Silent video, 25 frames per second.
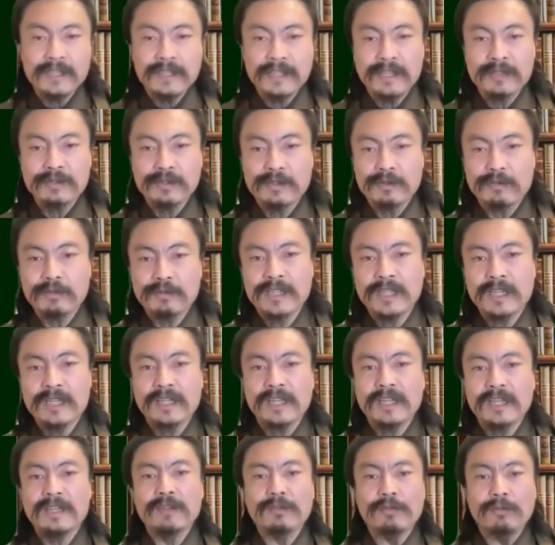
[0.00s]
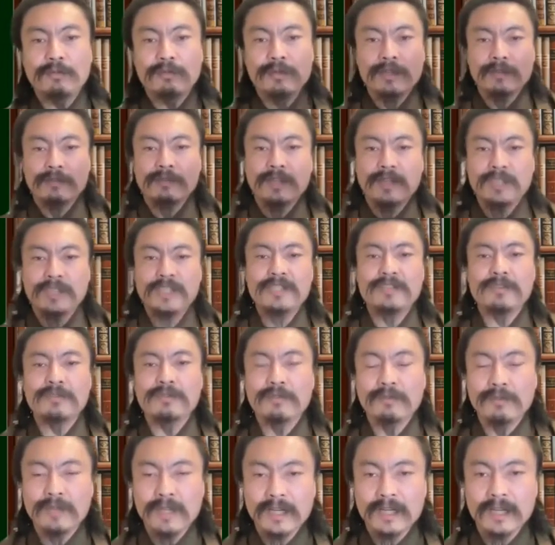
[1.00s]
陸上自衛隊にトータルでにじゅう
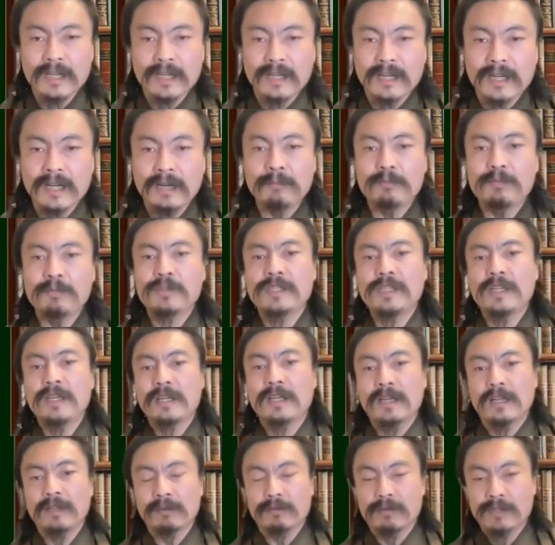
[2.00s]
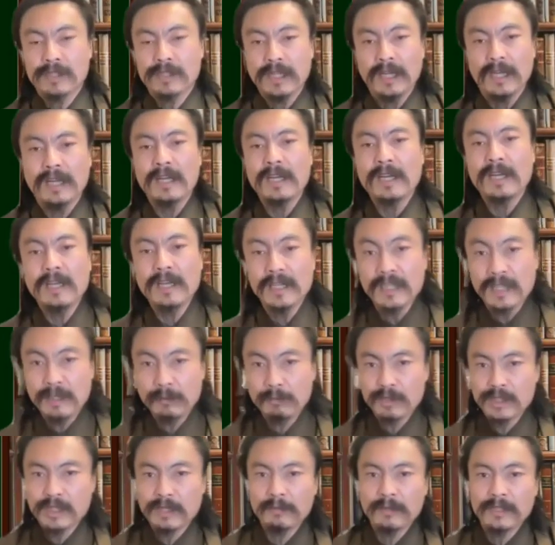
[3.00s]
よねんかん幹部自衛官として勤
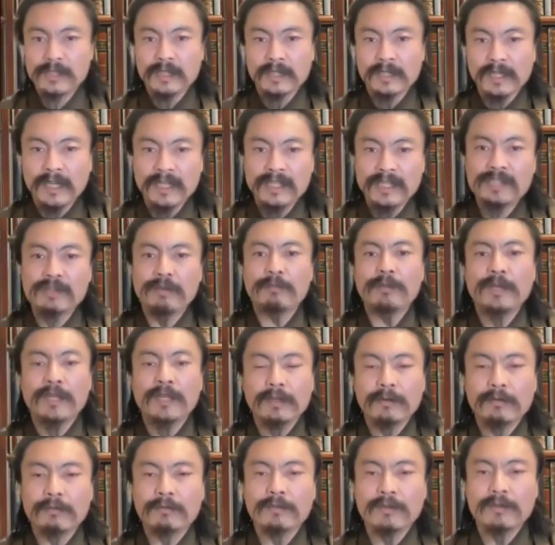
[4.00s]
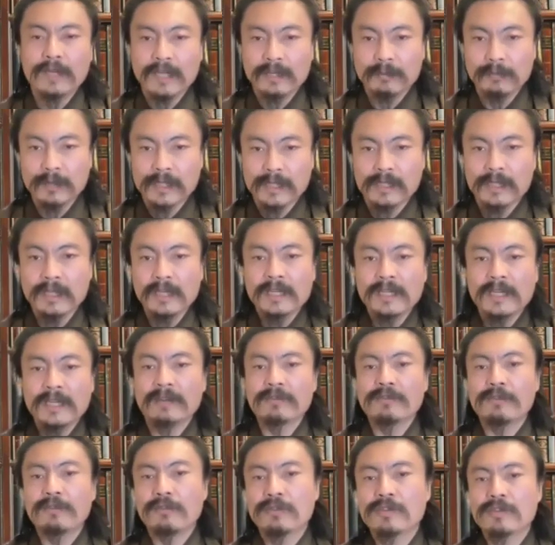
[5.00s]
務していました。隊長もやったことがあります。
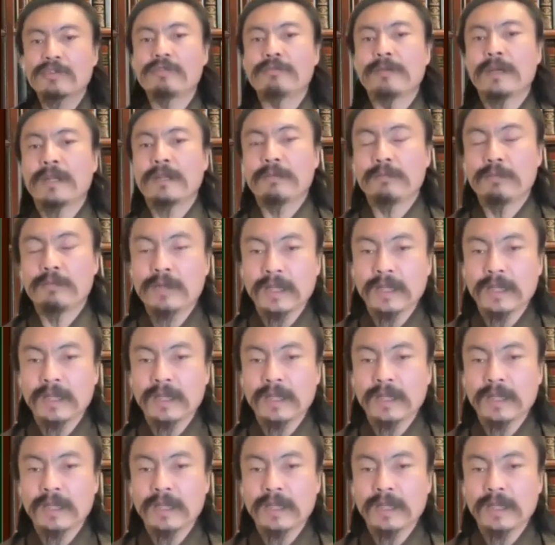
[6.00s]
ひゃくよんじゅうめいの部